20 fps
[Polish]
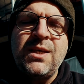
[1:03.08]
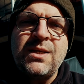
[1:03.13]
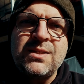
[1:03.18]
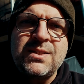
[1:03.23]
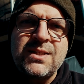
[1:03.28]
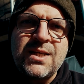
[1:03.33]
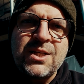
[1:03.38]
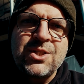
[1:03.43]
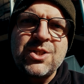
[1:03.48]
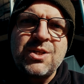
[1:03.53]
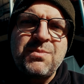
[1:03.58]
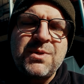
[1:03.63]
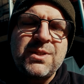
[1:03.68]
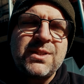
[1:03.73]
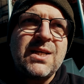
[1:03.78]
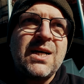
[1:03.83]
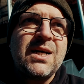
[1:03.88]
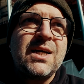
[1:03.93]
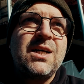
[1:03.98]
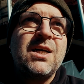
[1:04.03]
i chce, żeby
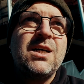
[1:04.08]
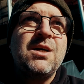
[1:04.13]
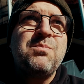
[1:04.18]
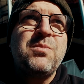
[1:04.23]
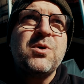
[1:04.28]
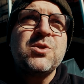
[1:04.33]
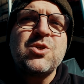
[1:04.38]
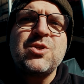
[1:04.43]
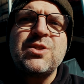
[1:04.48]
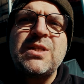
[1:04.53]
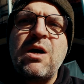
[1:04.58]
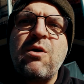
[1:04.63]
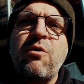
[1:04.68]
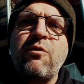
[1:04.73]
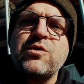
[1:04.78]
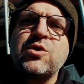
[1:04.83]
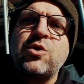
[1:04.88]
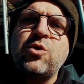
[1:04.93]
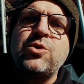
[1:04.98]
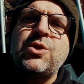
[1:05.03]
tak
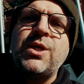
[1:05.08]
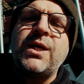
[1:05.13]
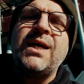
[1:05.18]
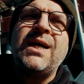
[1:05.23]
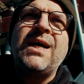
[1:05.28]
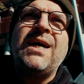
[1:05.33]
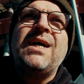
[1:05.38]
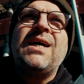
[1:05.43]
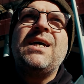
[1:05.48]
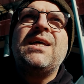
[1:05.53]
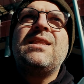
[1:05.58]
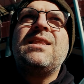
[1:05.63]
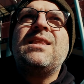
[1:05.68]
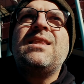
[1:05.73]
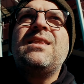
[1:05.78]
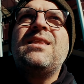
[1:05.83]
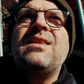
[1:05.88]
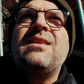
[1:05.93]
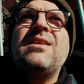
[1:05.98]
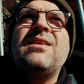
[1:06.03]
pozostało. W skrócie
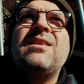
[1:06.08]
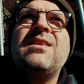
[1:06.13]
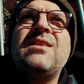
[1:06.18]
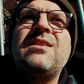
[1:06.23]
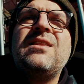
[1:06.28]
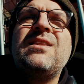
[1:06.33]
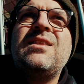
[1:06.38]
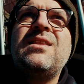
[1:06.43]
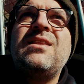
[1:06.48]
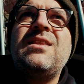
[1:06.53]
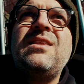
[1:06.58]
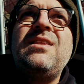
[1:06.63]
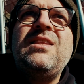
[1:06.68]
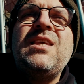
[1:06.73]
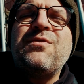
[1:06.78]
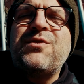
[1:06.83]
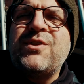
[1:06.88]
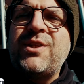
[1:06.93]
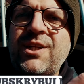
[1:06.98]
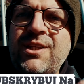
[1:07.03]

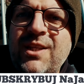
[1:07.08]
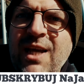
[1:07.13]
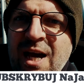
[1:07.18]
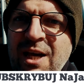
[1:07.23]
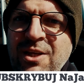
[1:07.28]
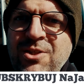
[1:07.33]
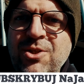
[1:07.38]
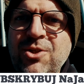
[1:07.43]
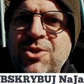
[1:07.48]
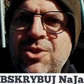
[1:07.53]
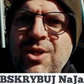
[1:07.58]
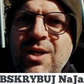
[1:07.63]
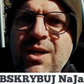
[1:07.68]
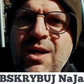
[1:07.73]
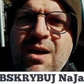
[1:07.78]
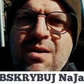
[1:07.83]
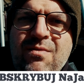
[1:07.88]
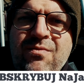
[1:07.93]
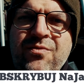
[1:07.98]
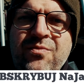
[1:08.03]
nie wtrniajcie się
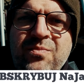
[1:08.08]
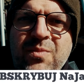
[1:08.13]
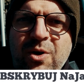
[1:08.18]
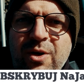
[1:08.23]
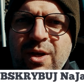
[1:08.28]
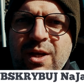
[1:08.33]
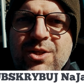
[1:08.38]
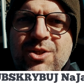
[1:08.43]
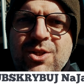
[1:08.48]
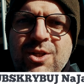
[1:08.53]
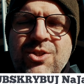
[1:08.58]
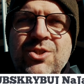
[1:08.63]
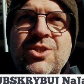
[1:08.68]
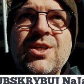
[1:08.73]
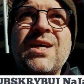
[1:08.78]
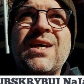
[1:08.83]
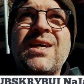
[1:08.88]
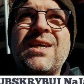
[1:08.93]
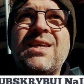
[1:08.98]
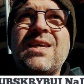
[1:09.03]
w moje
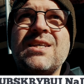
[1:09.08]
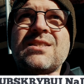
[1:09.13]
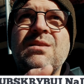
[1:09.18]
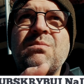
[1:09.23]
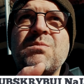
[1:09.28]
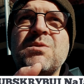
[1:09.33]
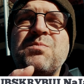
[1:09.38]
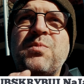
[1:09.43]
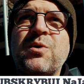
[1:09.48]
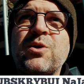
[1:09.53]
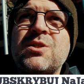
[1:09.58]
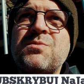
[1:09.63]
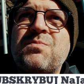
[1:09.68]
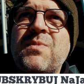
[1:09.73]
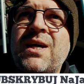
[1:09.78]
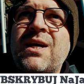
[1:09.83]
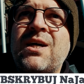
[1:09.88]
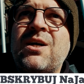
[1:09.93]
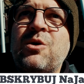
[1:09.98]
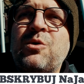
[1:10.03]
życie, jestem
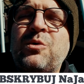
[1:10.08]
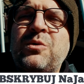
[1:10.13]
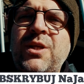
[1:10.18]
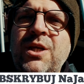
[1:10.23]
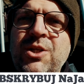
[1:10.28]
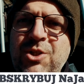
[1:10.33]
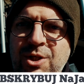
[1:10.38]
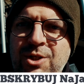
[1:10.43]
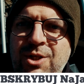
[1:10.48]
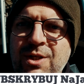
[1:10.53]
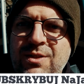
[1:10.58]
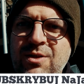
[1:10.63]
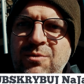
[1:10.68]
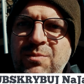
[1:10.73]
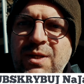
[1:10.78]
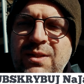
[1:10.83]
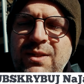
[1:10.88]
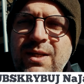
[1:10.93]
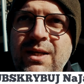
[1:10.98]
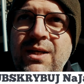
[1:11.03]
sportsmenką, nie życzę
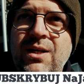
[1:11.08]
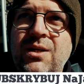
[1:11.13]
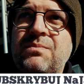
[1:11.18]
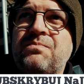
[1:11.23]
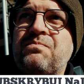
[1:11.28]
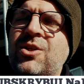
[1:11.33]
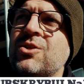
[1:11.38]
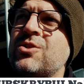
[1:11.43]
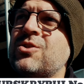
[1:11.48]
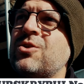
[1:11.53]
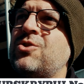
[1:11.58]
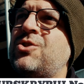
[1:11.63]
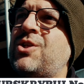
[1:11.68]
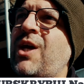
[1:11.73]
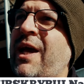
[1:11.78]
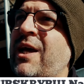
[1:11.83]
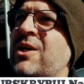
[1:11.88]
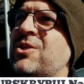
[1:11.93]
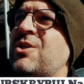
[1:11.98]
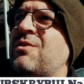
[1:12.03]
sobie tego. To, co
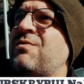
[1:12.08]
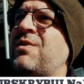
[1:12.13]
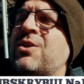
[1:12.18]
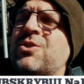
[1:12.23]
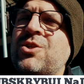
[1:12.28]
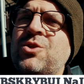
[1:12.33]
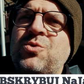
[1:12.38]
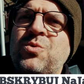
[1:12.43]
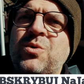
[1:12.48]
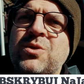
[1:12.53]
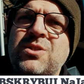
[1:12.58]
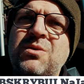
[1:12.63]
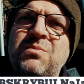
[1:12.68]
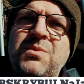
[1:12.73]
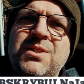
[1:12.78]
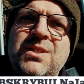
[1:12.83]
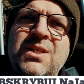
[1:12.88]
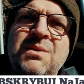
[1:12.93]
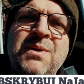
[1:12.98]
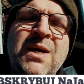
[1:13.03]
dzieje się w jej życiu
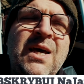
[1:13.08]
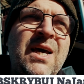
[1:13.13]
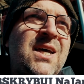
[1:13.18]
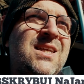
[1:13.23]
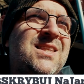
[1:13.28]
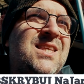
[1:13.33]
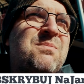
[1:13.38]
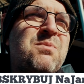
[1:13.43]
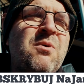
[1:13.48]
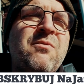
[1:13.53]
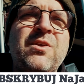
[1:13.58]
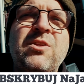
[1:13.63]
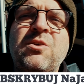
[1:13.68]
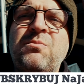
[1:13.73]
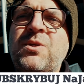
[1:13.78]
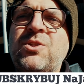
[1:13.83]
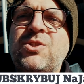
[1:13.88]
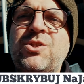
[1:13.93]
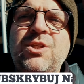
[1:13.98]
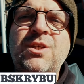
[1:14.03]
osobistym, nie powinno
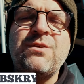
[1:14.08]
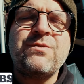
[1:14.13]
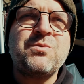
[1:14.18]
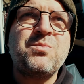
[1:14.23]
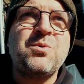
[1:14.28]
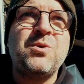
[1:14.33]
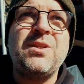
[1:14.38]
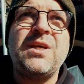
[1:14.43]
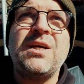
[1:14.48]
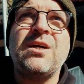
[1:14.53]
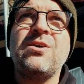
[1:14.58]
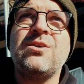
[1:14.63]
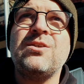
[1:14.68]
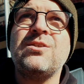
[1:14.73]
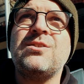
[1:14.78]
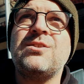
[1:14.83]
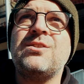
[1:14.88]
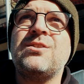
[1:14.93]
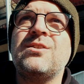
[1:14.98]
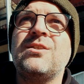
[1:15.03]
mieć nic
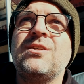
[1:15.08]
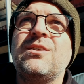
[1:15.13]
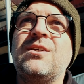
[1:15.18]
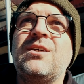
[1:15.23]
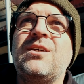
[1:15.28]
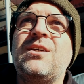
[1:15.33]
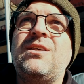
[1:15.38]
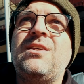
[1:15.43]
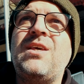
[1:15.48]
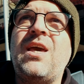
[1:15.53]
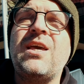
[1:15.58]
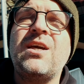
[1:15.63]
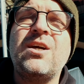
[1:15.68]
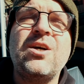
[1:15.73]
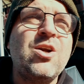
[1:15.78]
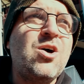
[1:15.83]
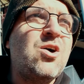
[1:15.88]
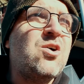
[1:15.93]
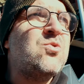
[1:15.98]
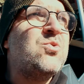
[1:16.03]
wspólnego z e, jej
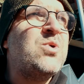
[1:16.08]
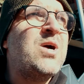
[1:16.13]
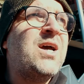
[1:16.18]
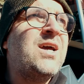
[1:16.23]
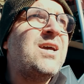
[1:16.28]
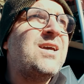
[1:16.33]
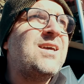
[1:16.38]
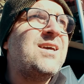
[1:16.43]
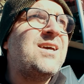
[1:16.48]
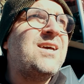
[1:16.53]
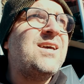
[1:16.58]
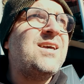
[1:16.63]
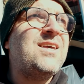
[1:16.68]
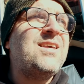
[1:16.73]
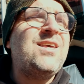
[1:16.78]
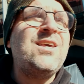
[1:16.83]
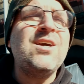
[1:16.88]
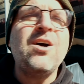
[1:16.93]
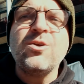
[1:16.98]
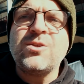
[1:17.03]
grą e,
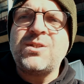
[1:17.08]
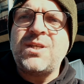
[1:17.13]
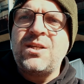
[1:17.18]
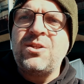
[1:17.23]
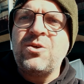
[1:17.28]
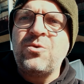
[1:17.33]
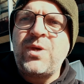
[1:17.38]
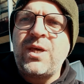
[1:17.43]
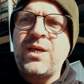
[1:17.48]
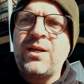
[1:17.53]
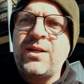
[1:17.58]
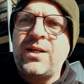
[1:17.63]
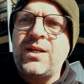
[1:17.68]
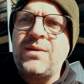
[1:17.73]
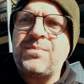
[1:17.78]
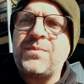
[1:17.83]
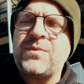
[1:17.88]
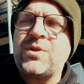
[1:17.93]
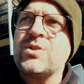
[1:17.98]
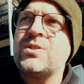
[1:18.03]
i oceną jej
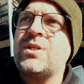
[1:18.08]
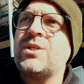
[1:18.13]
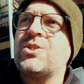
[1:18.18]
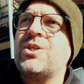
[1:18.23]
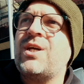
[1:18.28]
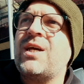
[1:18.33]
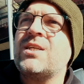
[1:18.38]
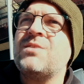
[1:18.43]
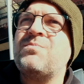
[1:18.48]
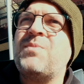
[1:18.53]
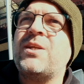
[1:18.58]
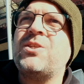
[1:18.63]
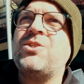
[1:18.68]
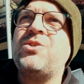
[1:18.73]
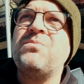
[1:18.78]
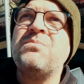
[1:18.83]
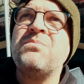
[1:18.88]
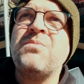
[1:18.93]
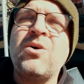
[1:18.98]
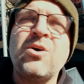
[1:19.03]
gry. To znaczy,
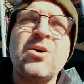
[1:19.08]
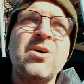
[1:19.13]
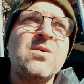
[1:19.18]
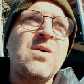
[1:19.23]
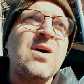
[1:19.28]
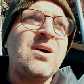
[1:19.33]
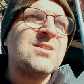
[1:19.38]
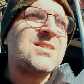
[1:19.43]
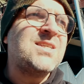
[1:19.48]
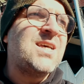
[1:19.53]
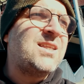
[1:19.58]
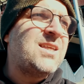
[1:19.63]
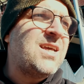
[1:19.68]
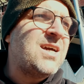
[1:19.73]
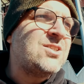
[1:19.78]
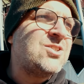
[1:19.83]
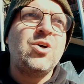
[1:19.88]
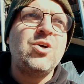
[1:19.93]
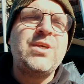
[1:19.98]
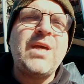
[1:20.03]
eksperci mogą
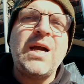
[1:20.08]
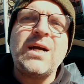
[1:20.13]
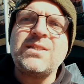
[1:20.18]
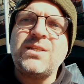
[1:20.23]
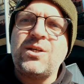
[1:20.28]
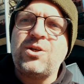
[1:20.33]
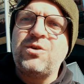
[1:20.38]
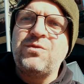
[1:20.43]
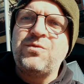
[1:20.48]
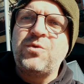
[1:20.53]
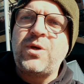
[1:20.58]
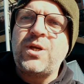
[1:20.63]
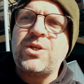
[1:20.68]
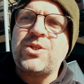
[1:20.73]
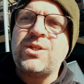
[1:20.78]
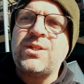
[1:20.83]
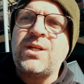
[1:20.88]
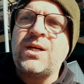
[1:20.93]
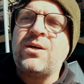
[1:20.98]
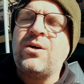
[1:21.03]
oceniać to, jak zachowuje
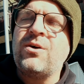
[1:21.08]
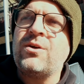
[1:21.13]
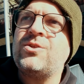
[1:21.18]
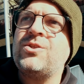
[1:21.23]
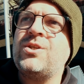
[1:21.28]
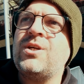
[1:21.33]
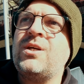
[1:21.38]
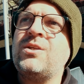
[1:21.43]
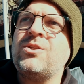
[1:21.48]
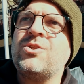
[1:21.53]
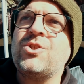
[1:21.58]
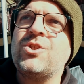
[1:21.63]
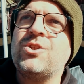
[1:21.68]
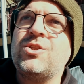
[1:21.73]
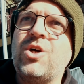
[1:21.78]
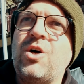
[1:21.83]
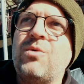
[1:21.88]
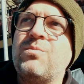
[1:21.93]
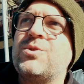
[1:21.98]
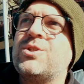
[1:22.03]
się na korcie, czy
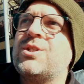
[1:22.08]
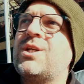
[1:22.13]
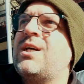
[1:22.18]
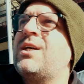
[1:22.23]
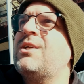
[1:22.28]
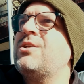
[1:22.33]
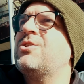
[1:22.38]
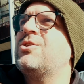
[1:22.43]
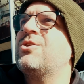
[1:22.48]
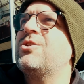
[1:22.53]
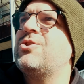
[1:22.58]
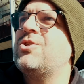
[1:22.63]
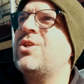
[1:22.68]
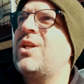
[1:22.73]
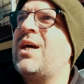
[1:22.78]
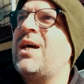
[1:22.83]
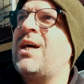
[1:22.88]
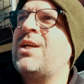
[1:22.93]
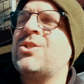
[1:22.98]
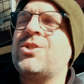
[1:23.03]
dobrze, czy
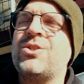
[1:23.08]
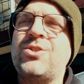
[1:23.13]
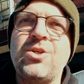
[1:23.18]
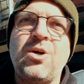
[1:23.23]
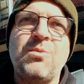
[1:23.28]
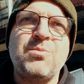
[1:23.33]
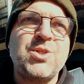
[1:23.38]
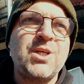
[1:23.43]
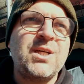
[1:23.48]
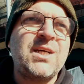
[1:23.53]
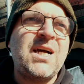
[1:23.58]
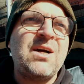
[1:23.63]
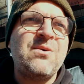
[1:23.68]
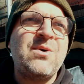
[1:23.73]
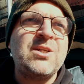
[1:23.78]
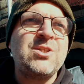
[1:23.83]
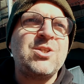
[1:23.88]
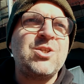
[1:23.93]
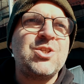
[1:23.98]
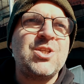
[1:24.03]
źle, czy dobrze
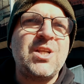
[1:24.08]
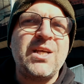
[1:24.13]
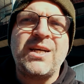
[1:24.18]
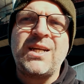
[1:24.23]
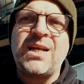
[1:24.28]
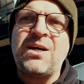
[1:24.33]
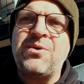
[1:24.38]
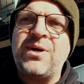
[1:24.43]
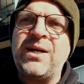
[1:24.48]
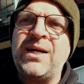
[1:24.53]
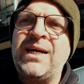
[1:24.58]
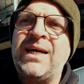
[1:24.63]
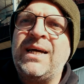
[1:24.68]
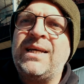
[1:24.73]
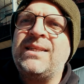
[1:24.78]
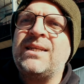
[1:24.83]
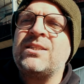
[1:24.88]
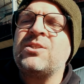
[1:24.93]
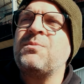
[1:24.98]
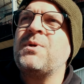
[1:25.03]
grała, czy źle grała.
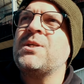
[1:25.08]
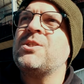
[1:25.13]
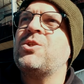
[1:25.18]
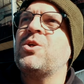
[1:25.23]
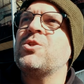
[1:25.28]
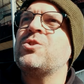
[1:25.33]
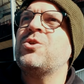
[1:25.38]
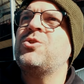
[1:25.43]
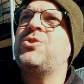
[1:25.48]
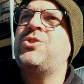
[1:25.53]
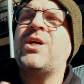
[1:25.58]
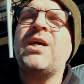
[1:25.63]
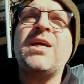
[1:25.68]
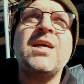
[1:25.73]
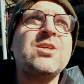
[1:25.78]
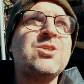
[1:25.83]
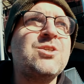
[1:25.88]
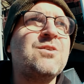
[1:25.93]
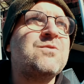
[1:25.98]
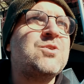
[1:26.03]
Natomiast to, co
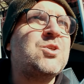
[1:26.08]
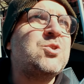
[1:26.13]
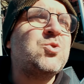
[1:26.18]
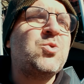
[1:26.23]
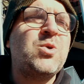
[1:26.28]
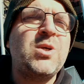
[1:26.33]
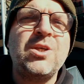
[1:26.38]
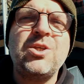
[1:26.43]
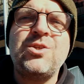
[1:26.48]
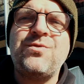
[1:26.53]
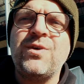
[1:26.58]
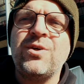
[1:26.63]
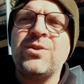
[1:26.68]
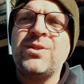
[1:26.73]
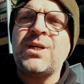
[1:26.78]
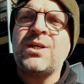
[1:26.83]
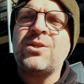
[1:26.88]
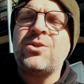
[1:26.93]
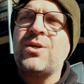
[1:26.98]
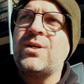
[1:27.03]
dzieje się w życiu Igi
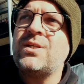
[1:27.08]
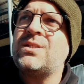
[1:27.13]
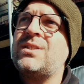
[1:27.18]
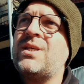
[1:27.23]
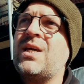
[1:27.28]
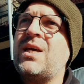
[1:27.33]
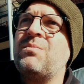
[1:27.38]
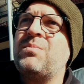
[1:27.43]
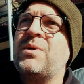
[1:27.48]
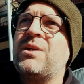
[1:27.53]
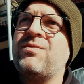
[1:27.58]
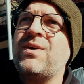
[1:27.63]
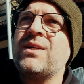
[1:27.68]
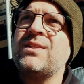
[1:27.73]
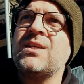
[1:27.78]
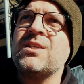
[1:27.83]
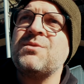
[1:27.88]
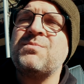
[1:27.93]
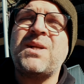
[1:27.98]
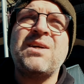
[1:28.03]
Świątek, to jest jej
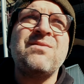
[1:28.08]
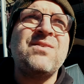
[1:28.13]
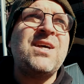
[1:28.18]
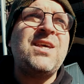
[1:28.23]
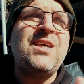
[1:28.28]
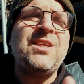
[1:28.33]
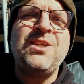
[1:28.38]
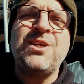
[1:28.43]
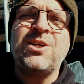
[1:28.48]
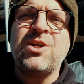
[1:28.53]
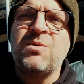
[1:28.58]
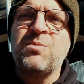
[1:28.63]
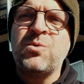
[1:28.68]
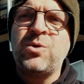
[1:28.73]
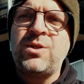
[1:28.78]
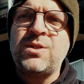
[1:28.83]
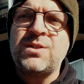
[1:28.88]
prywatna sprawa i nikomu